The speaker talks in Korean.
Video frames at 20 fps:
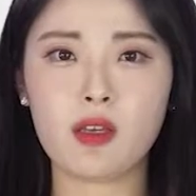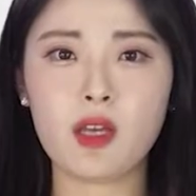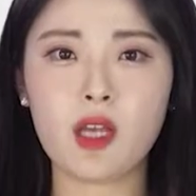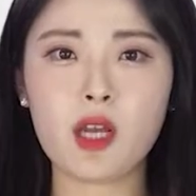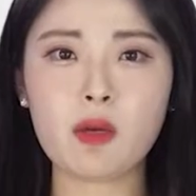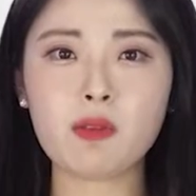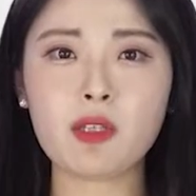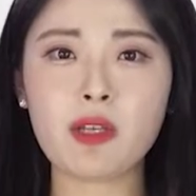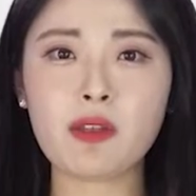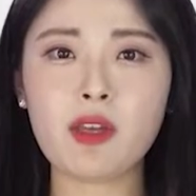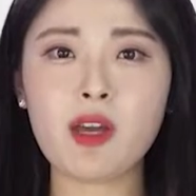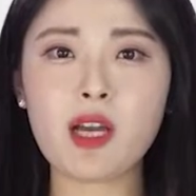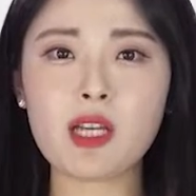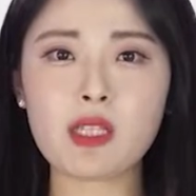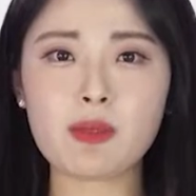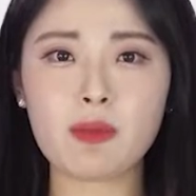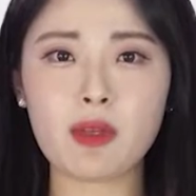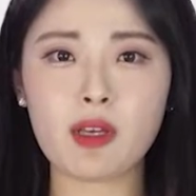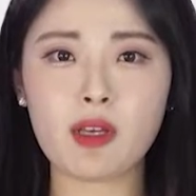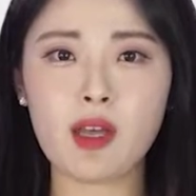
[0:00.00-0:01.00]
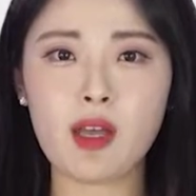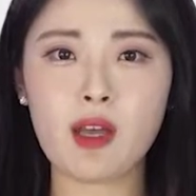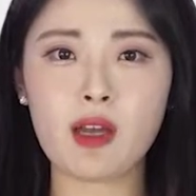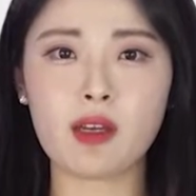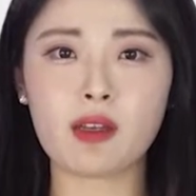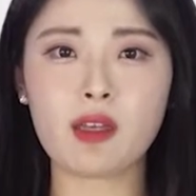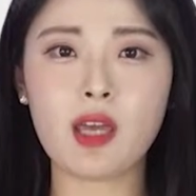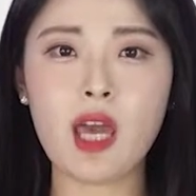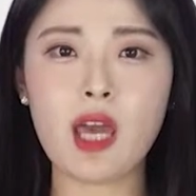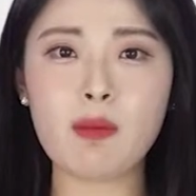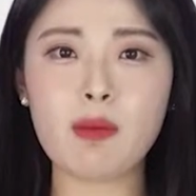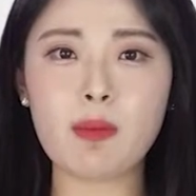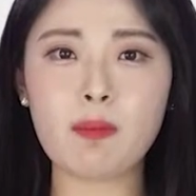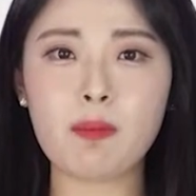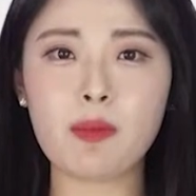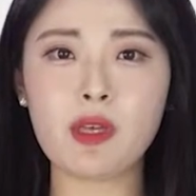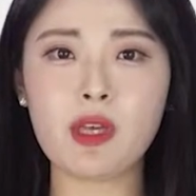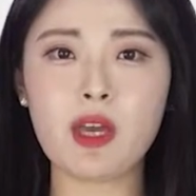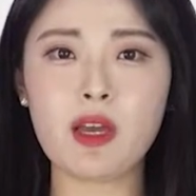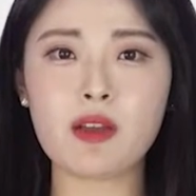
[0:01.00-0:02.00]
여러분 안녕하십니까?
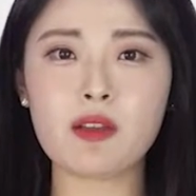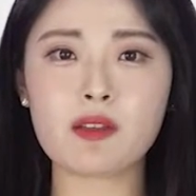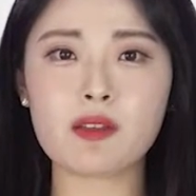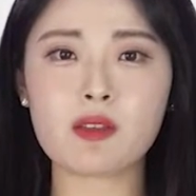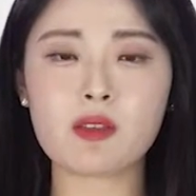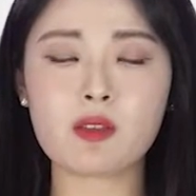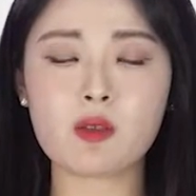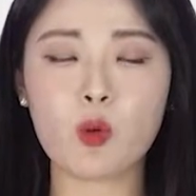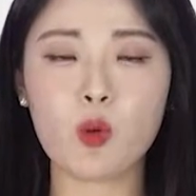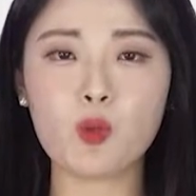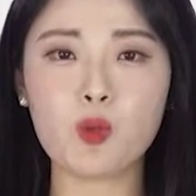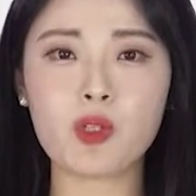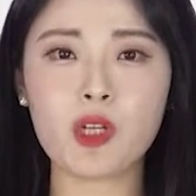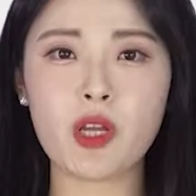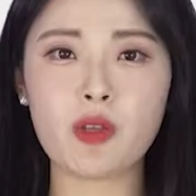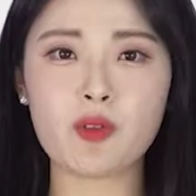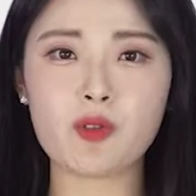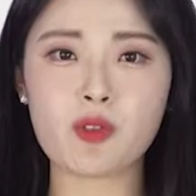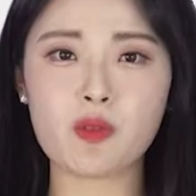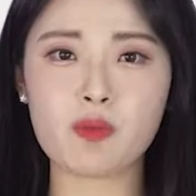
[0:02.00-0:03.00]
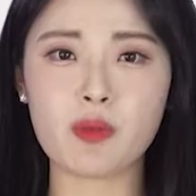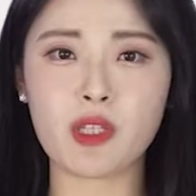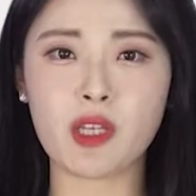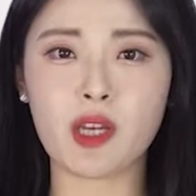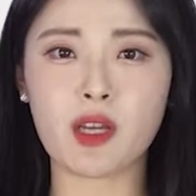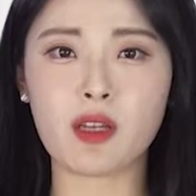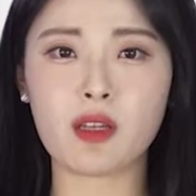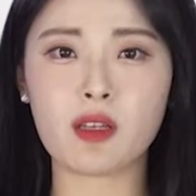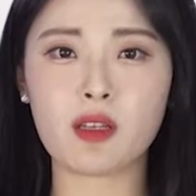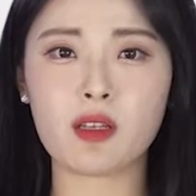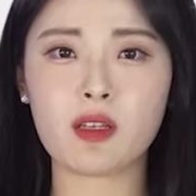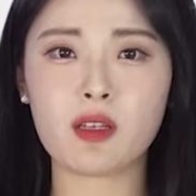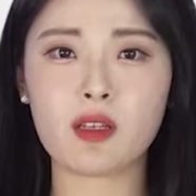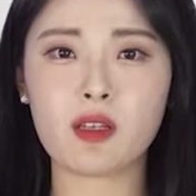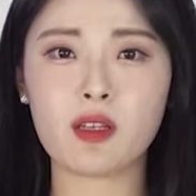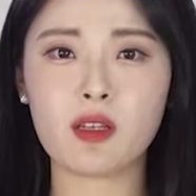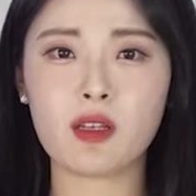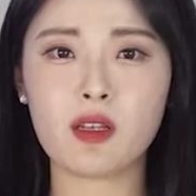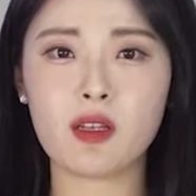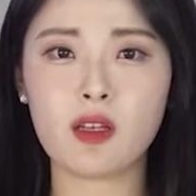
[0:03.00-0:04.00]
KBPS 오늘의 뉴스입니다.
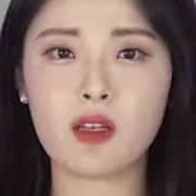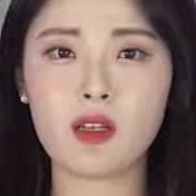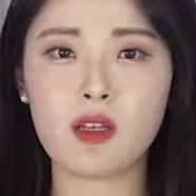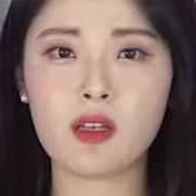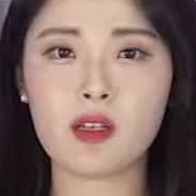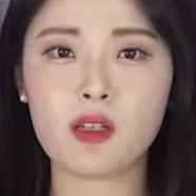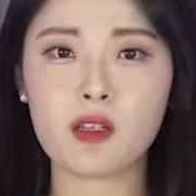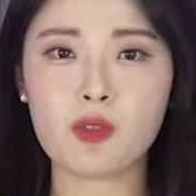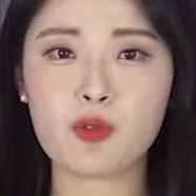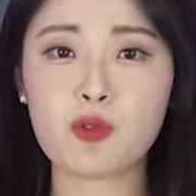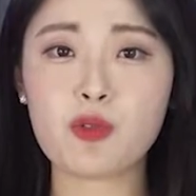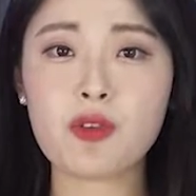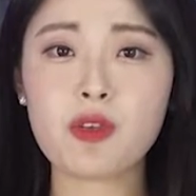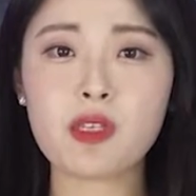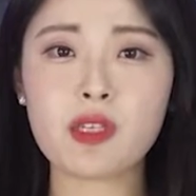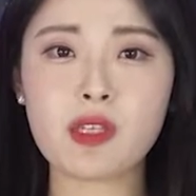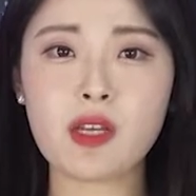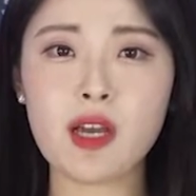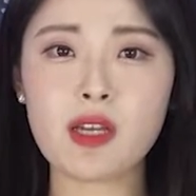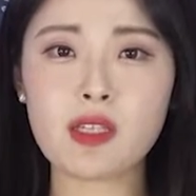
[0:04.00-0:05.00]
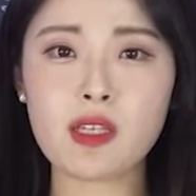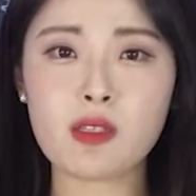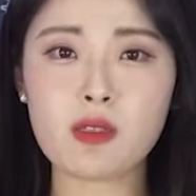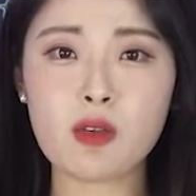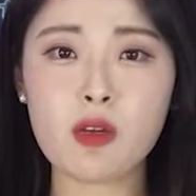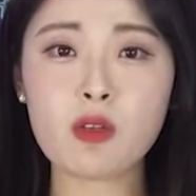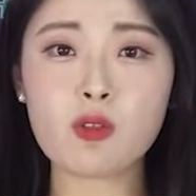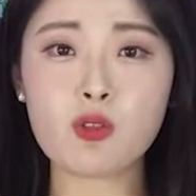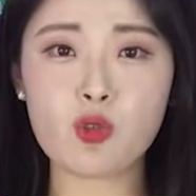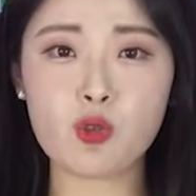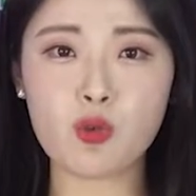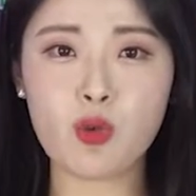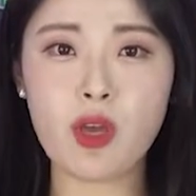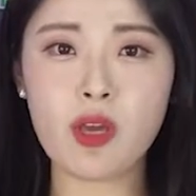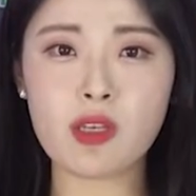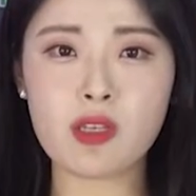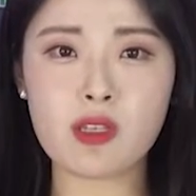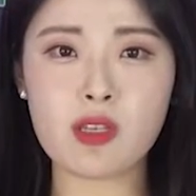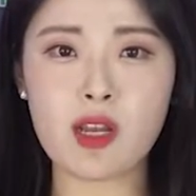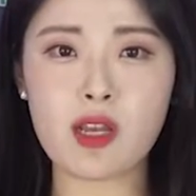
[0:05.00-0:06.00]
수원시가 시청
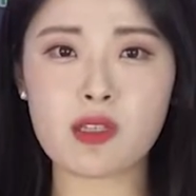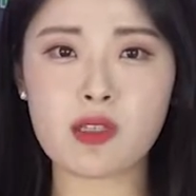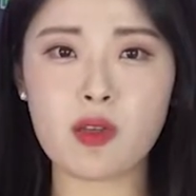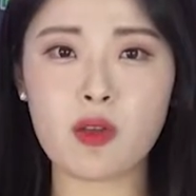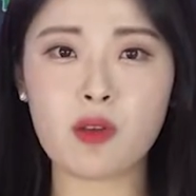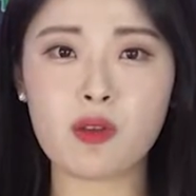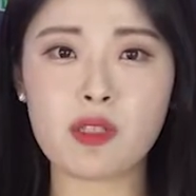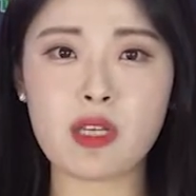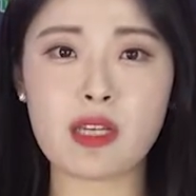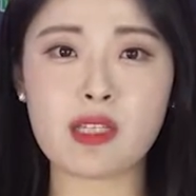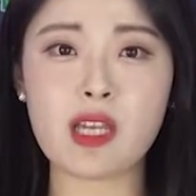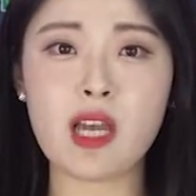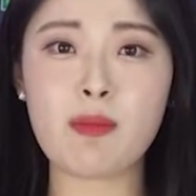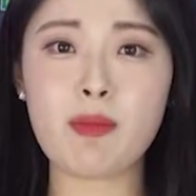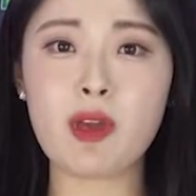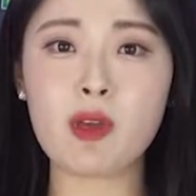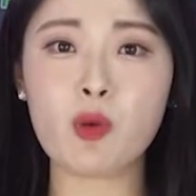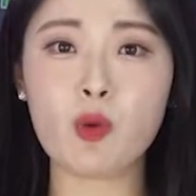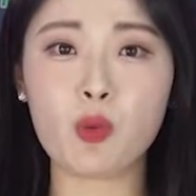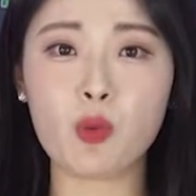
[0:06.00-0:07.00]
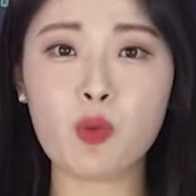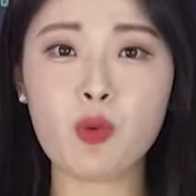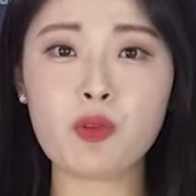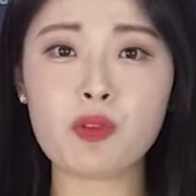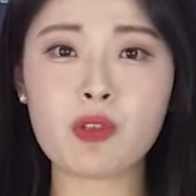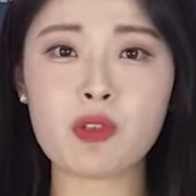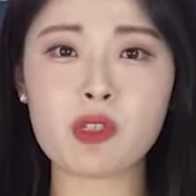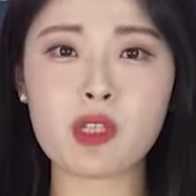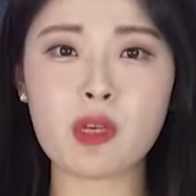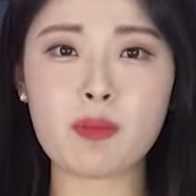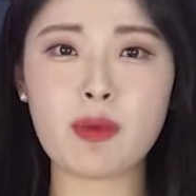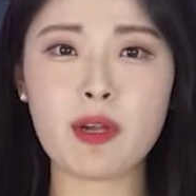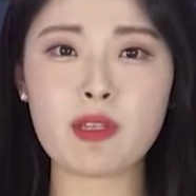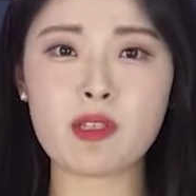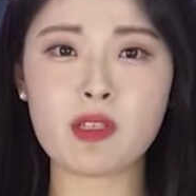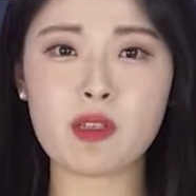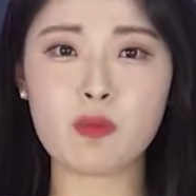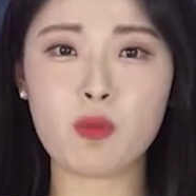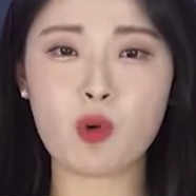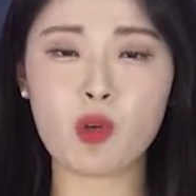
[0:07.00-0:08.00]
중회의실에서 제3회 교통정책
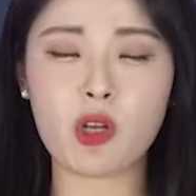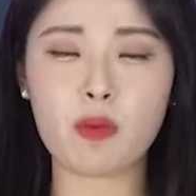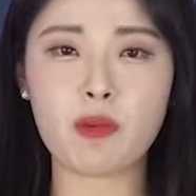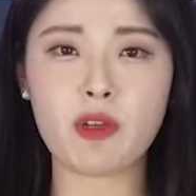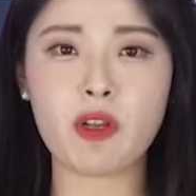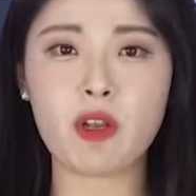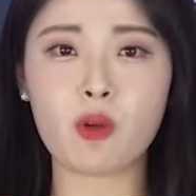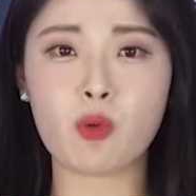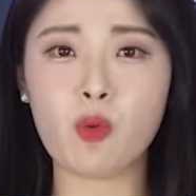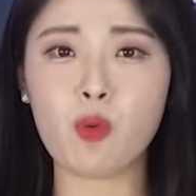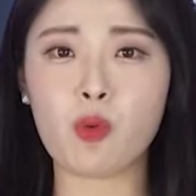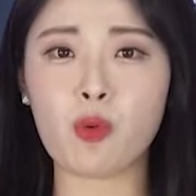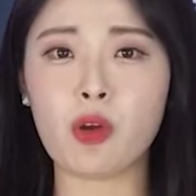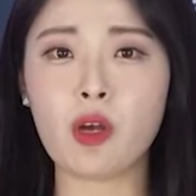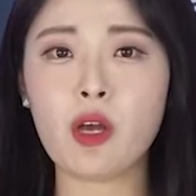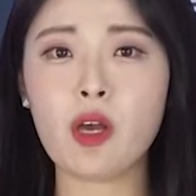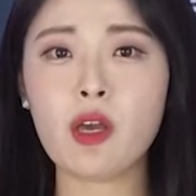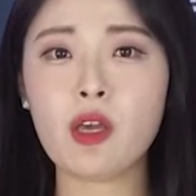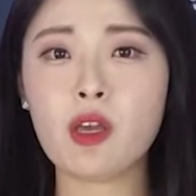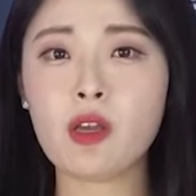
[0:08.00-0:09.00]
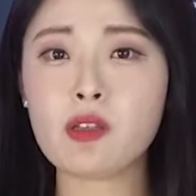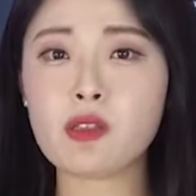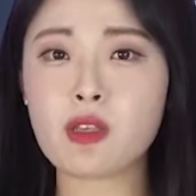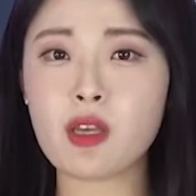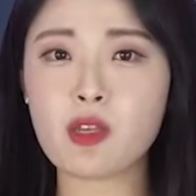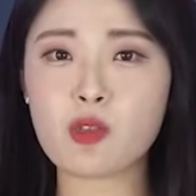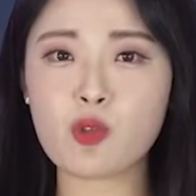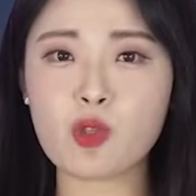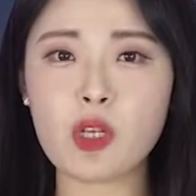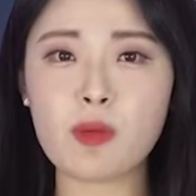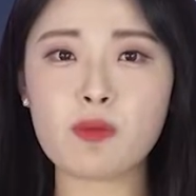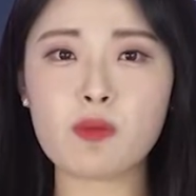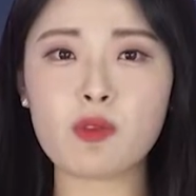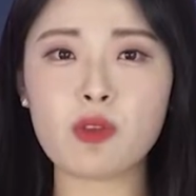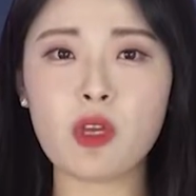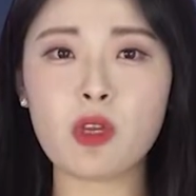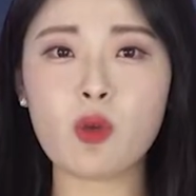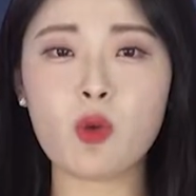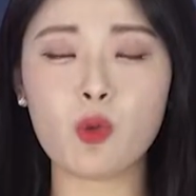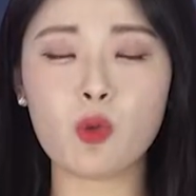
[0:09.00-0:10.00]
발전 포럼을 열고 현재 수립
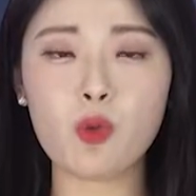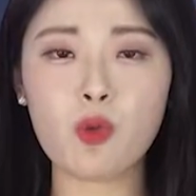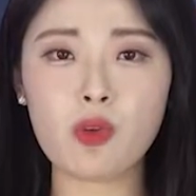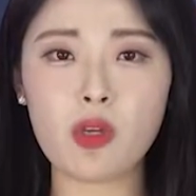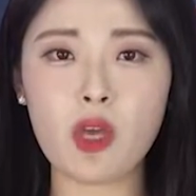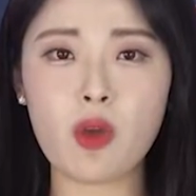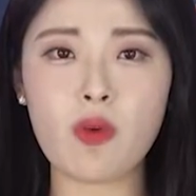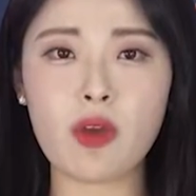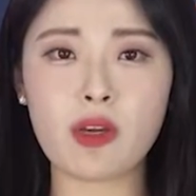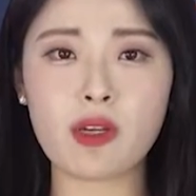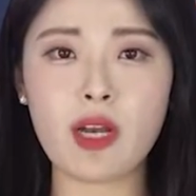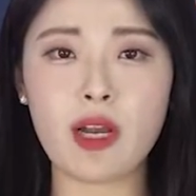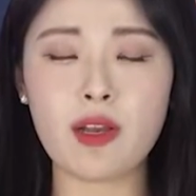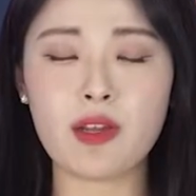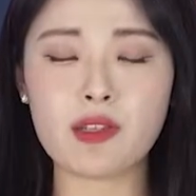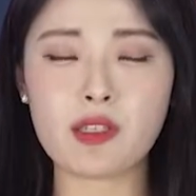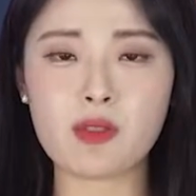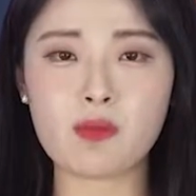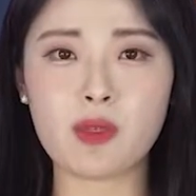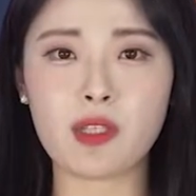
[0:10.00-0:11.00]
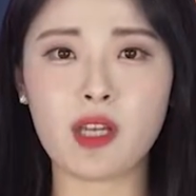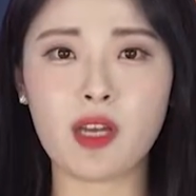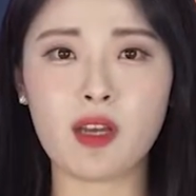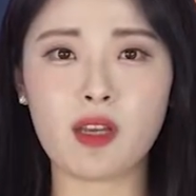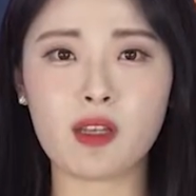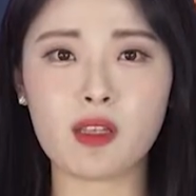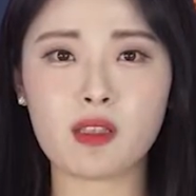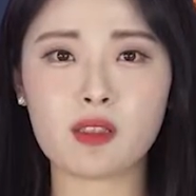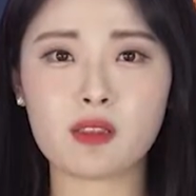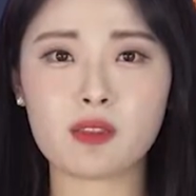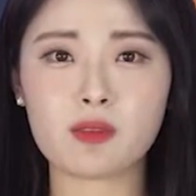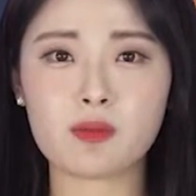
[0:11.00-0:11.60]
중인 교통계획을 알렸습니다.